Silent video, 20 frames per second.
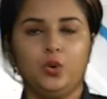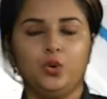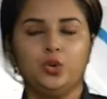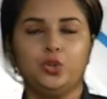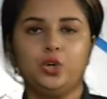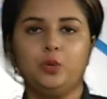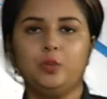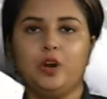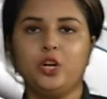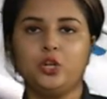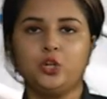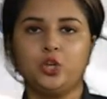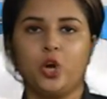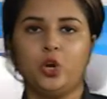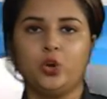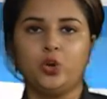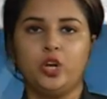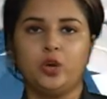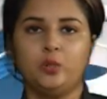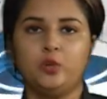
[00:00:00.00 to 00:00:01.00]
উদীয়মান
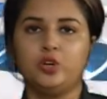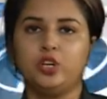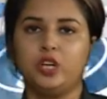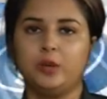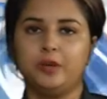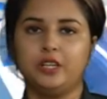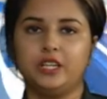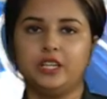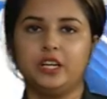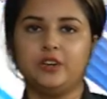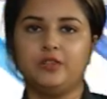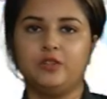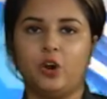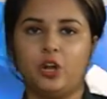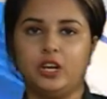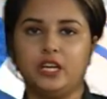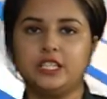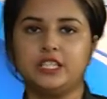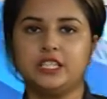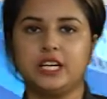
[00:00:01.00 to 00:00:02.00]
সংঘ এবং নিবেদিতা
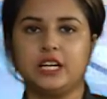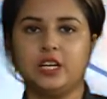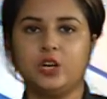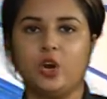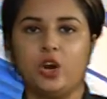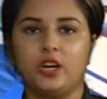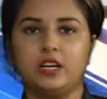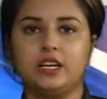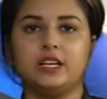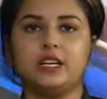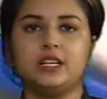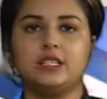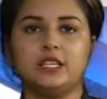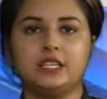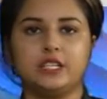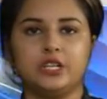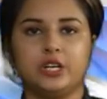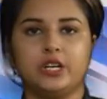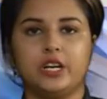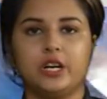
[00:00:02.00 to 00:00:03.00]
ভলেন্টিয়ারি
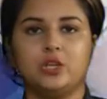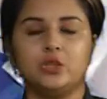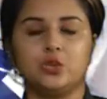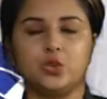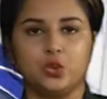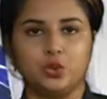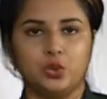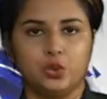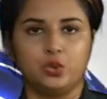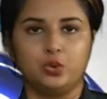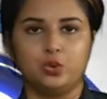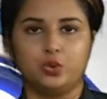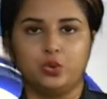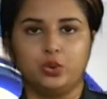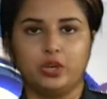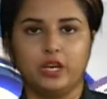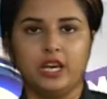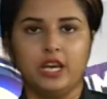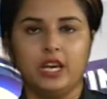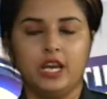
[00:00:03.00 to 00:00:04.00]
অর্গানাইজেশনের যৌথ
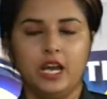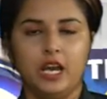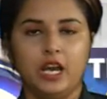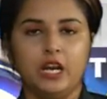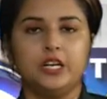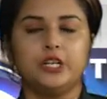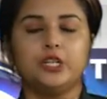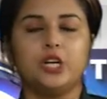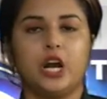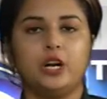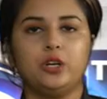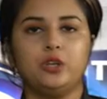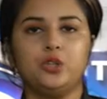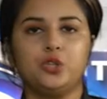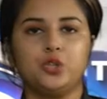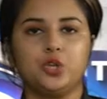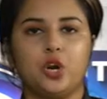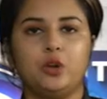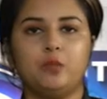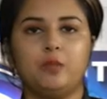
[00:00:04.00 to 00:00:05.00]
উদ্যোগে শারদ
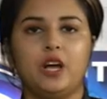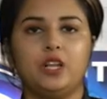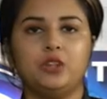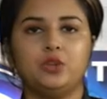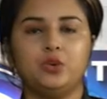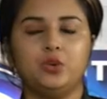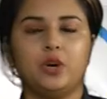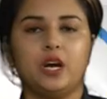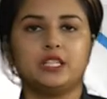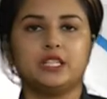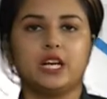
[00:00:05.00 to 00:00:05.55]
সম্মান দু